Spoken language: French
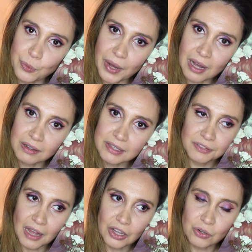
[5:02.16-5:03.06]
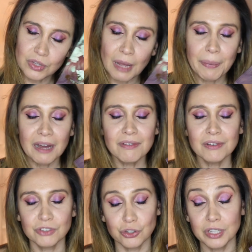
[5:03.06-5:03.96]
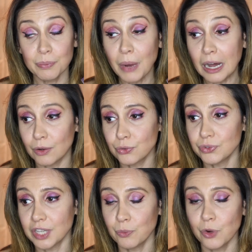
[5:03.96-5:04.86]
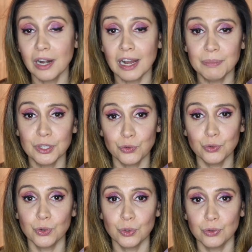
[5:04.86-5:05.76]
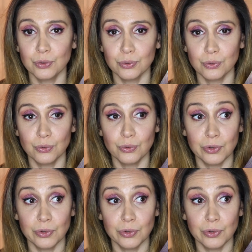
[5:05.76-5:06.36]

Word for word: part Enfin, on n'a pas, je n'ai pas, en tout cas moi, l'habitude de,